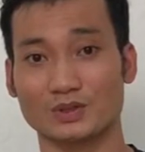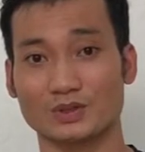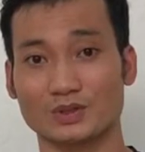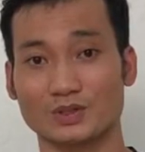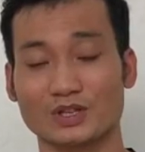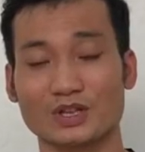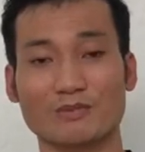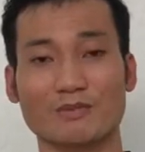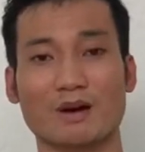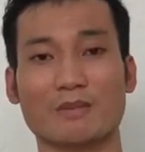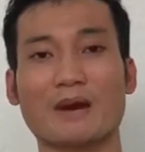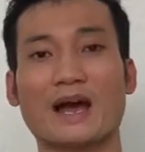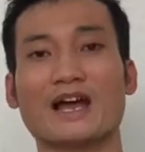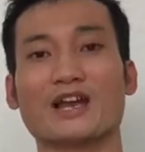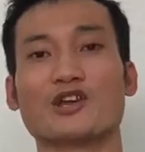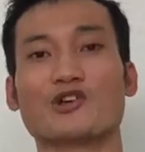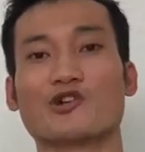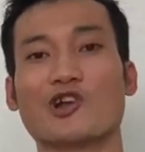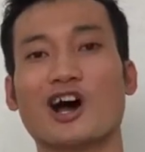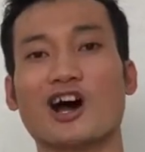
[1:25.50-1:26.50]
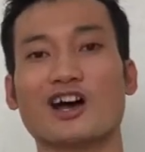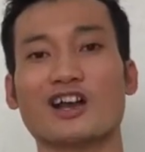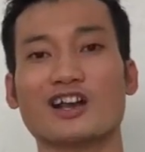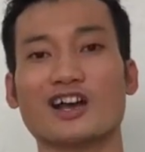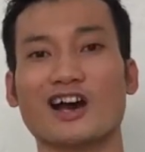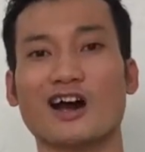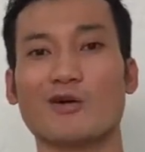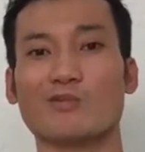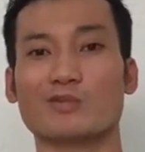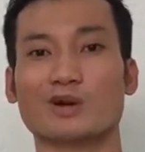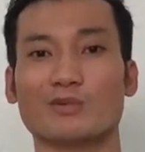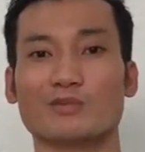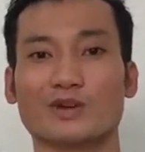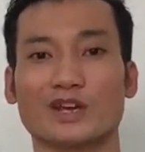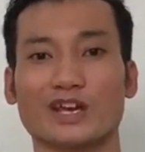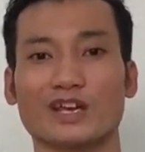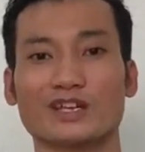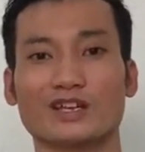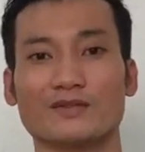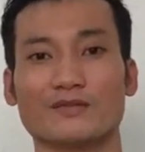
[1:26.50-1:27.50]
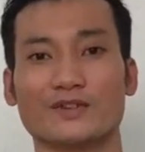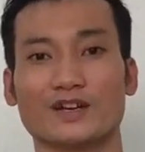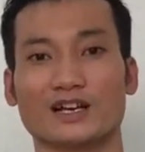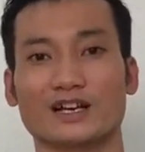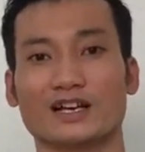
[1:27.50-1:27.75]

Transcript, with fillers: nhưng mà ba điều đó nó không đồng nghĩa cho việc